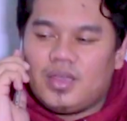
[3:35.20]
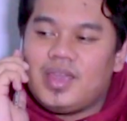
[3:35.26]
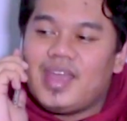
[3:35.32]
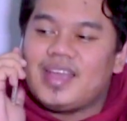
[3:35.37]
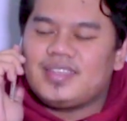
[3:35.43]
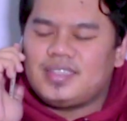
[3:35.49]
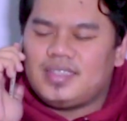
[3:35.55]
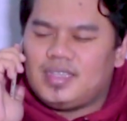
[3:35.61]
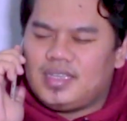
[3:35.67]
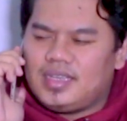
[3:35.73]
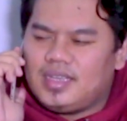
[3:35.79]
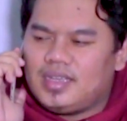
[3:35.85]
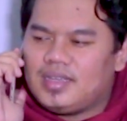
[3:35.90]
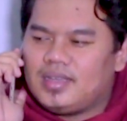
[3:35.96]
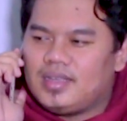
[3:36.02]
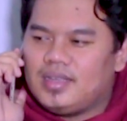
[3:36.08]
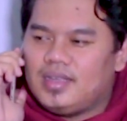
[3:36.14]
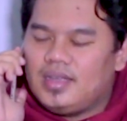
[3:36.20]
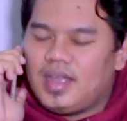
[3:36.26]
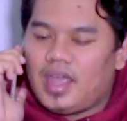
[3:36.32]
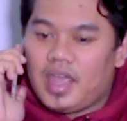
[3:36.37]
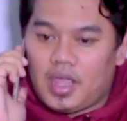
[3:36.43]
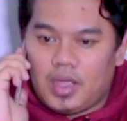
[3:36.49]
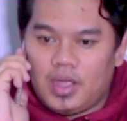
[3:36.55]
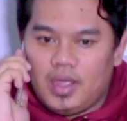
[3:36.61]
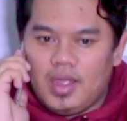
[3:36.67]
iya sih
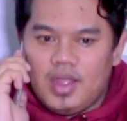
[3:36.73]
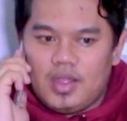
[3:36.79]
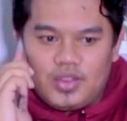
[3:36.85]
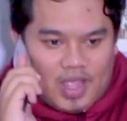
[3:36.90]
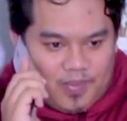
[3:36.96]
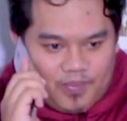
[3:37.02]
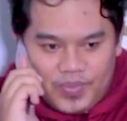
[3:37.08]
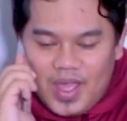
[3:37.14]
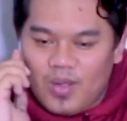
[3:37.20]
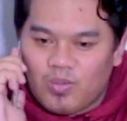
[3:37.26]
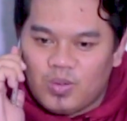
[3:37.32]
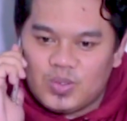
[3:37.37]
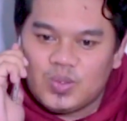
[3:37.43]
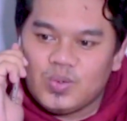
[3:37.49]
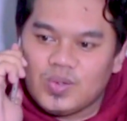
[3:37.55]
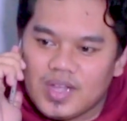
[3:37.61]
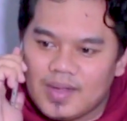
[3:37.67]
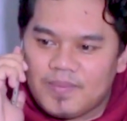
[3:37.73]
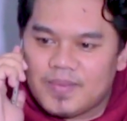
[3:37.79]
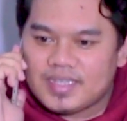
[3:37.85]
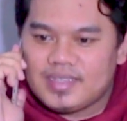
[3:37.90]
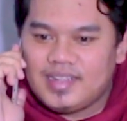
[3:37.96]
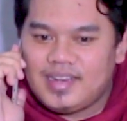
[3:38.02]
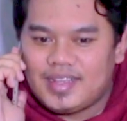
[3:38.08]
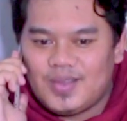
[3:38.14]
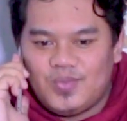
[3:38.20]
eh tapi aku suka pas
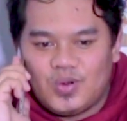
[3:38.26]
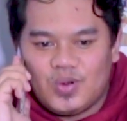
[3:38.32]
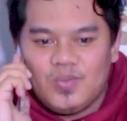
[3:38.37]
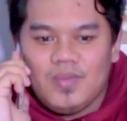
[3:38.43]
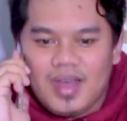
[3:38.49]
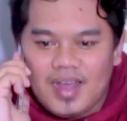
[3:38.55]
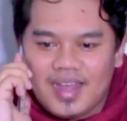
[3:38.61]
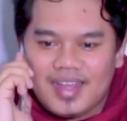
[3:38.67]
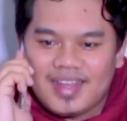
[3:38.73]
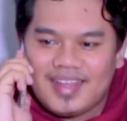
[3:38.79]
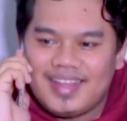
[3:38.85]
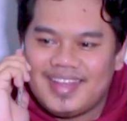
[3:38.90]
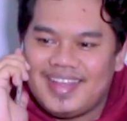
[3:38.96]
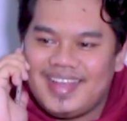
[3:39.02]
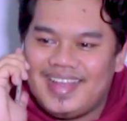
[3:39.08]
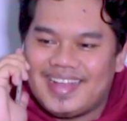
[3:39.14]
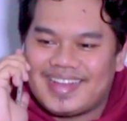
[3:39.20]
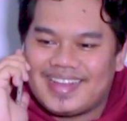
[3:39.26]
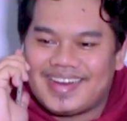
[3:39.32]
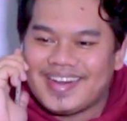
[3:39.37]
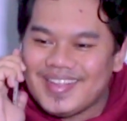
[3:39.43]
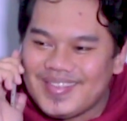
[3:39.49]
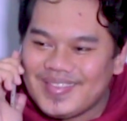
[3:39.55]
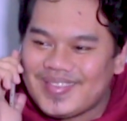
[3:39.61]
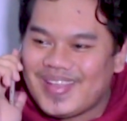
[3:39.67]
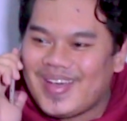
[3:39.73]
dia lagi berubah
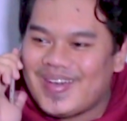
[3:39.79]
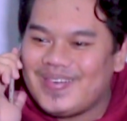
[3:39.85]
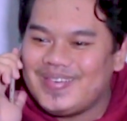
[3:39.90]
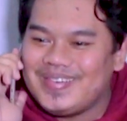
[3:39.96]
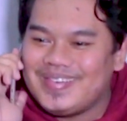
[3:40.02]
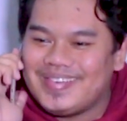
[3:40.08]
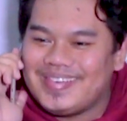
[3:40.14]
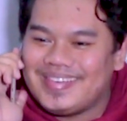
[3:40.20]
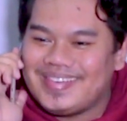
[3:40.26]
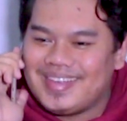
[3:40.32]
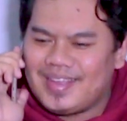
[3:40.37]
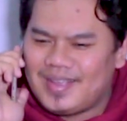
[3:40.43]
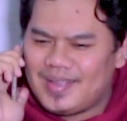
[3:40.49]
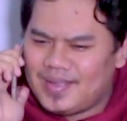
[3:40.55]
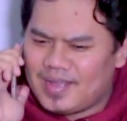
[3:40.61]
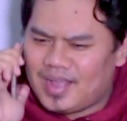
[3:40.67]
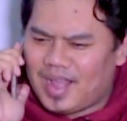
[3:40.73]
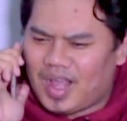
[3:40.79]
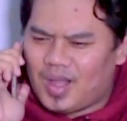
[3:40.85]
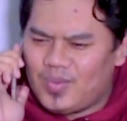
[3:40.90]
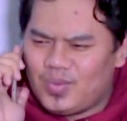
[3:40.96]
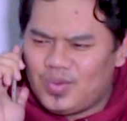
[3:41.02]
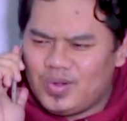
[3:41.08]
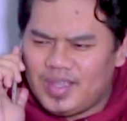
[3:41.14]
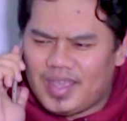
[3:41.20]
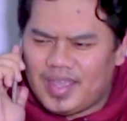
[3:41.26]
keren tau
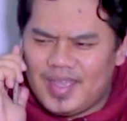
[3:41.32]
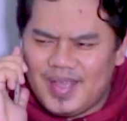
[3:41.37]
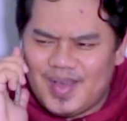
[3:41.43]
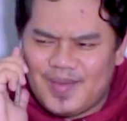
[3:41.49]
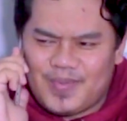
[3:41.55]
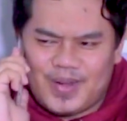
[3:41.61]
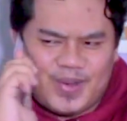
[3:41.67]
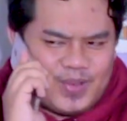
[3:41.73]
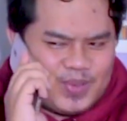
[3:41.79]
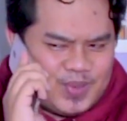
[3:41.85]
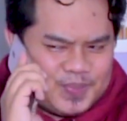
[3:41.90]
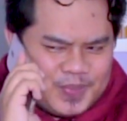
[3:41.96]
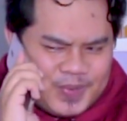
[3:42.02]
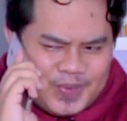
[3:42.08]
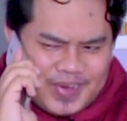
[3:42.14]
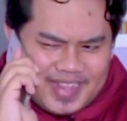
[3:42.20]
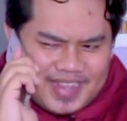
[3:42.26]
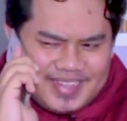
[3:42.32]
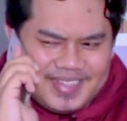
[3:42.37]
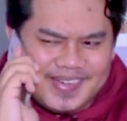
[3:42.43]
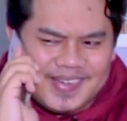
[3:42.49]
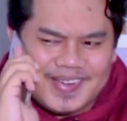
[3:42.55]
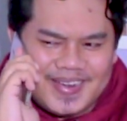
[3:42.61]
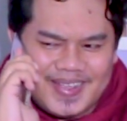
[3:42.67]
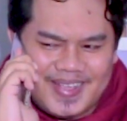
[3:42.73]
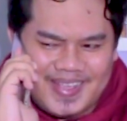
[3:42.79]
kamu nih kayaknya gak pernah nonton Power
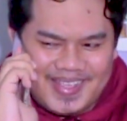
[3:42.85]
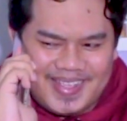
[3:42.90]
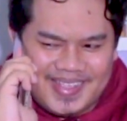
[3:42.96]
Ranger deh